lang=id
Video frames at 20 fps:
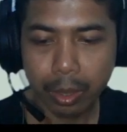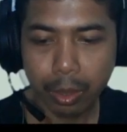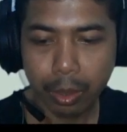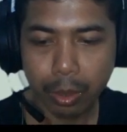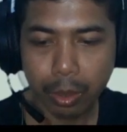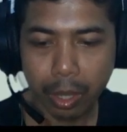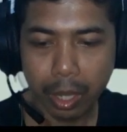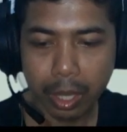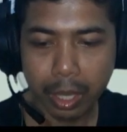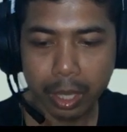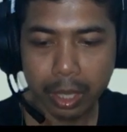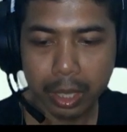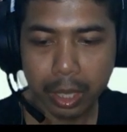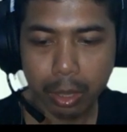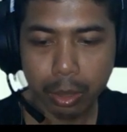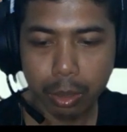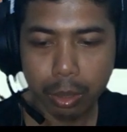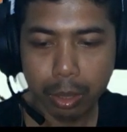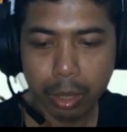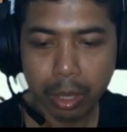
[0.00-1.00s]
Oh, ada
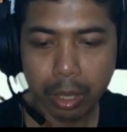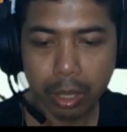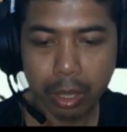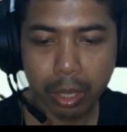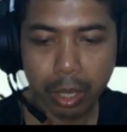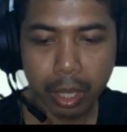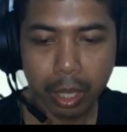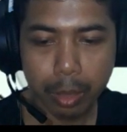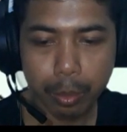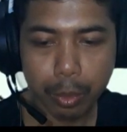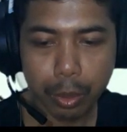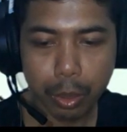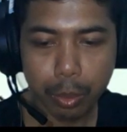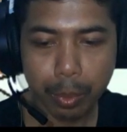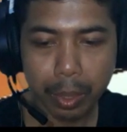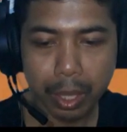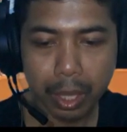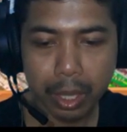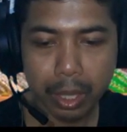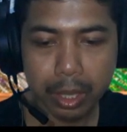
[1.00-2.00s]
satu ke arah
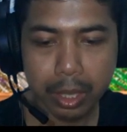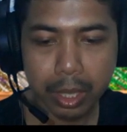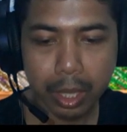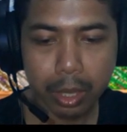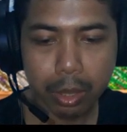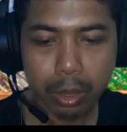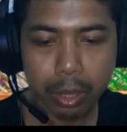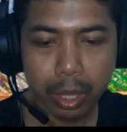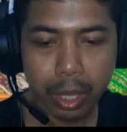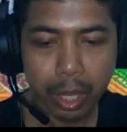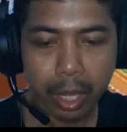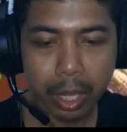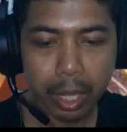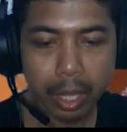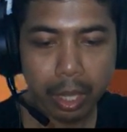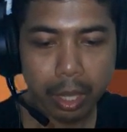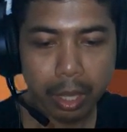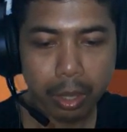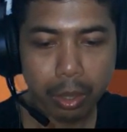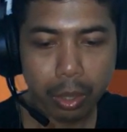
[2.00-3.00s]
minuman dan satu ke
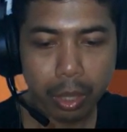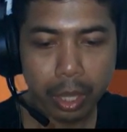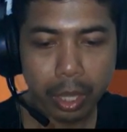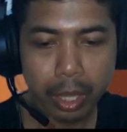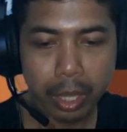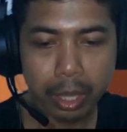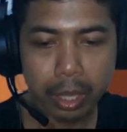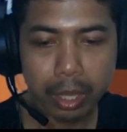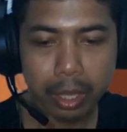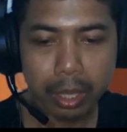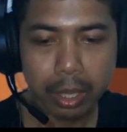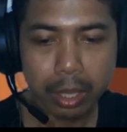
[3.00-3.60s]
arah gorengan.